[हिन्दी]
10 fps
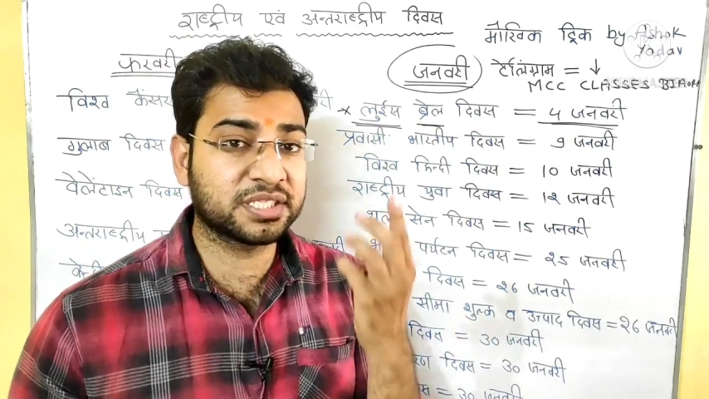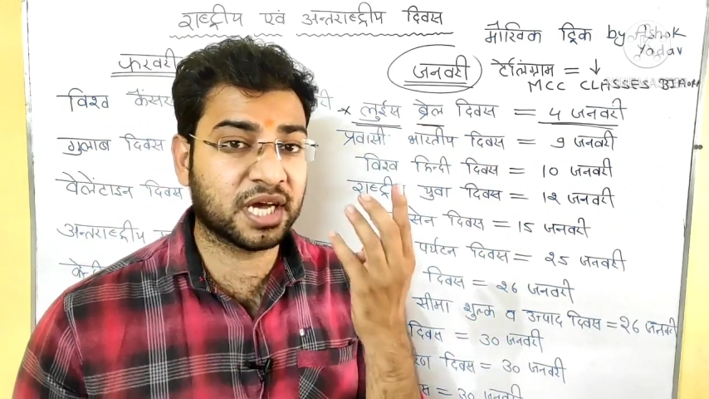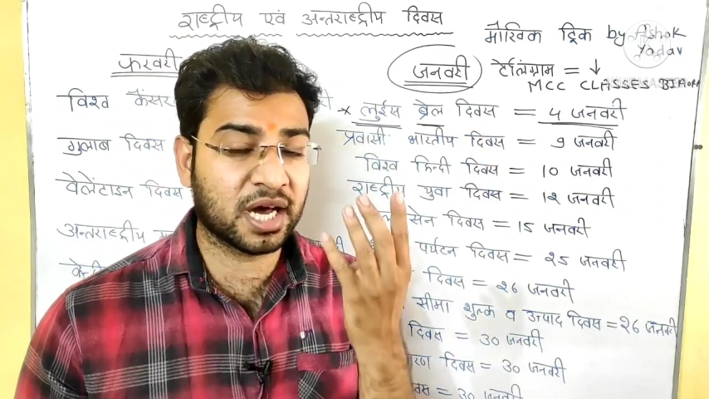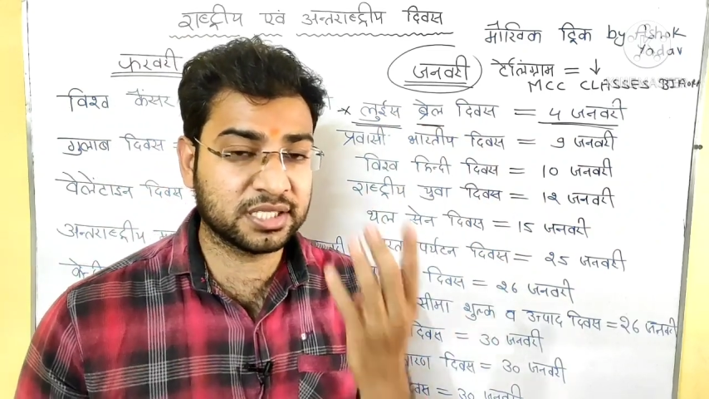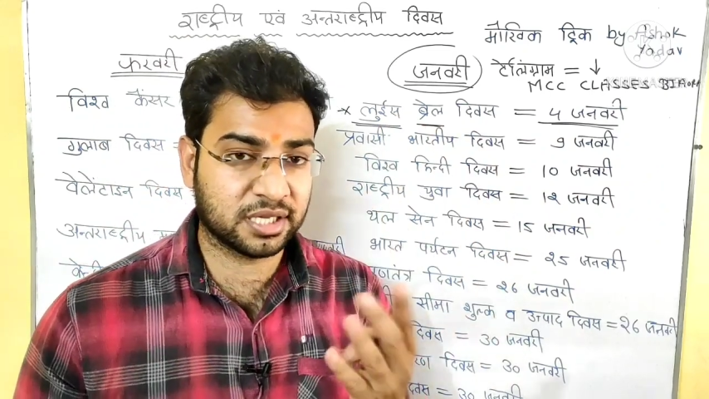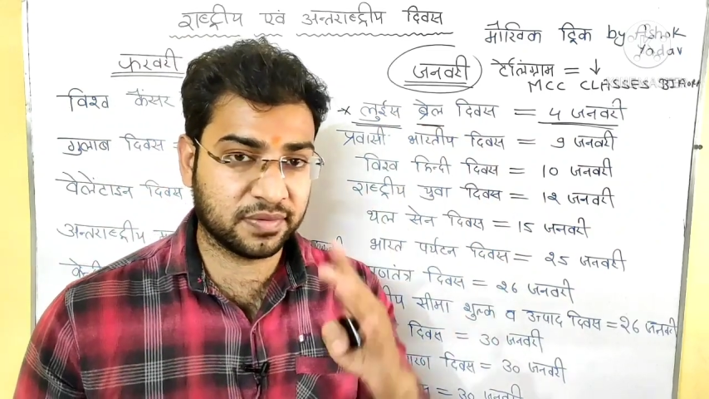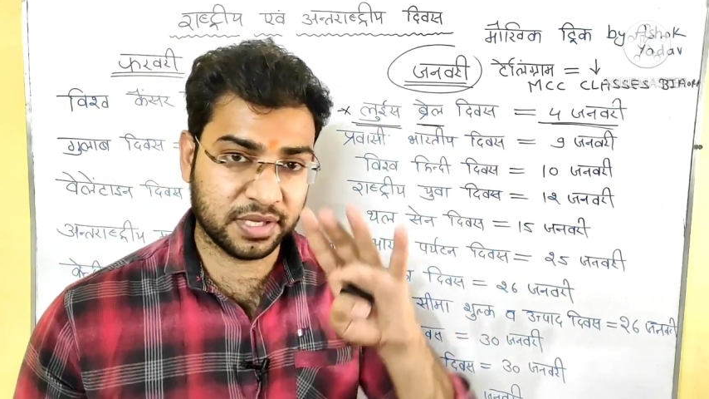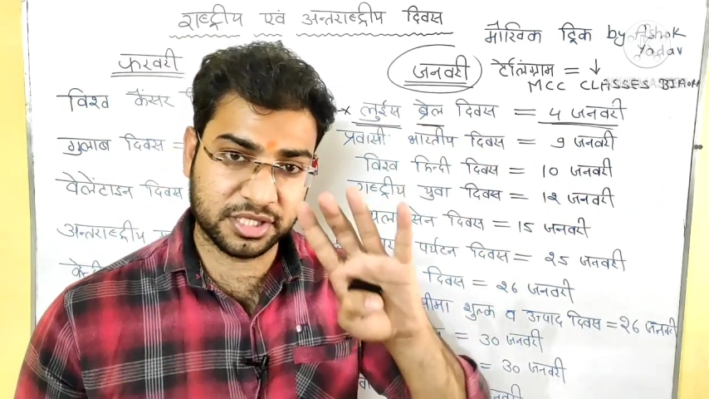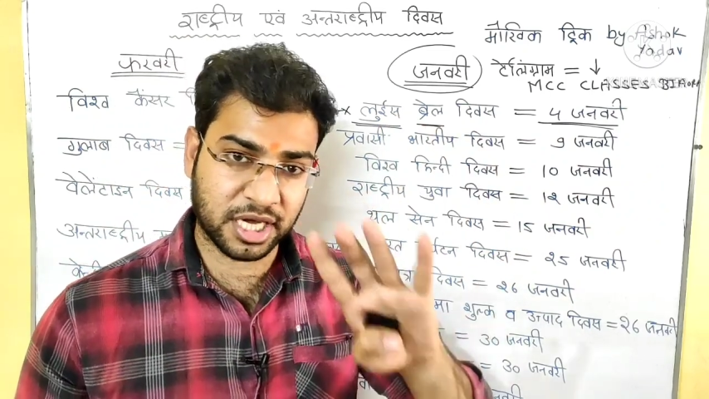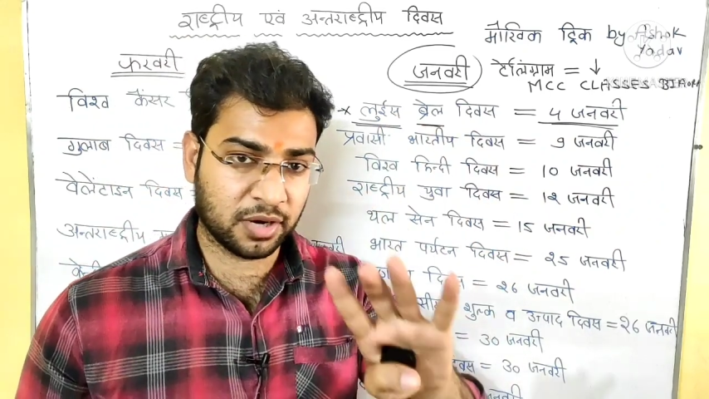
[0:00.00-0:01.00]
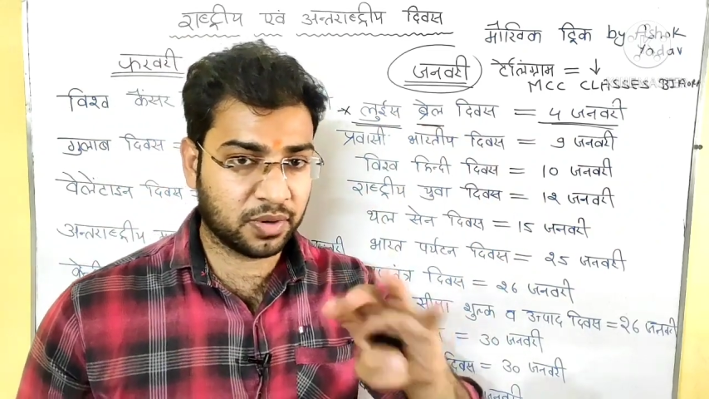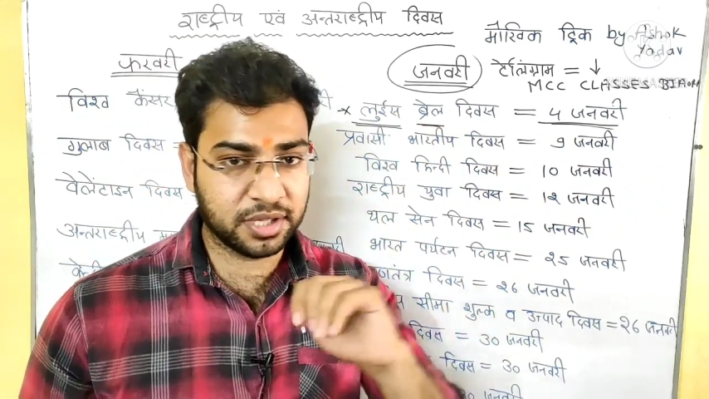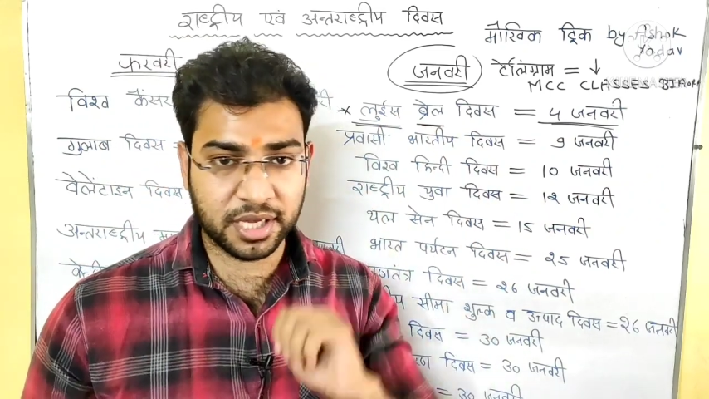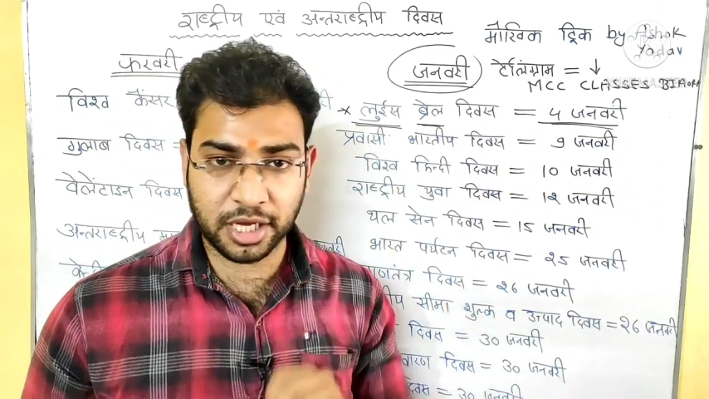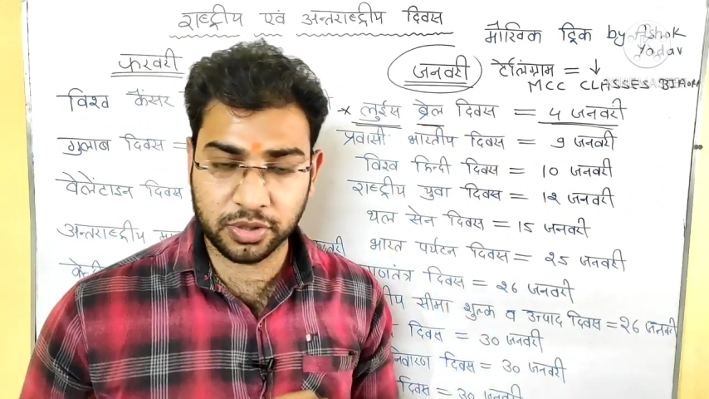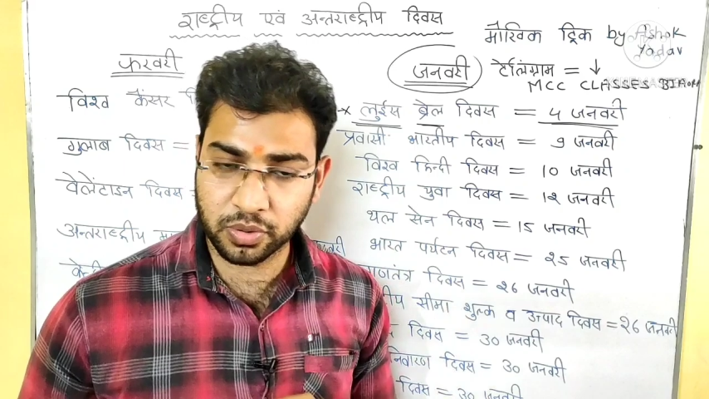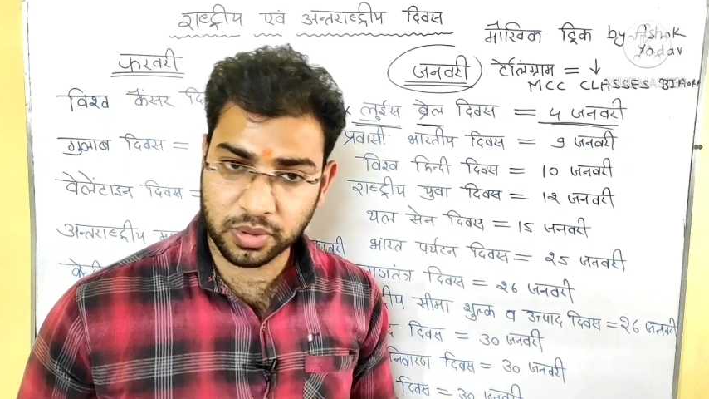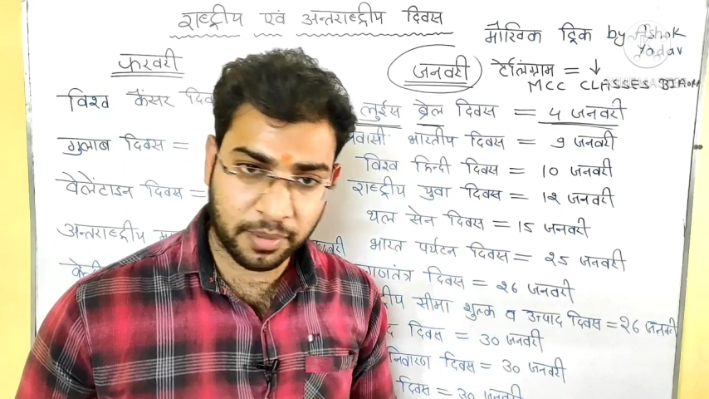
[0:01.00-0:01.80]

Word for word: चार जनवरी चार उंगली दिखाई तो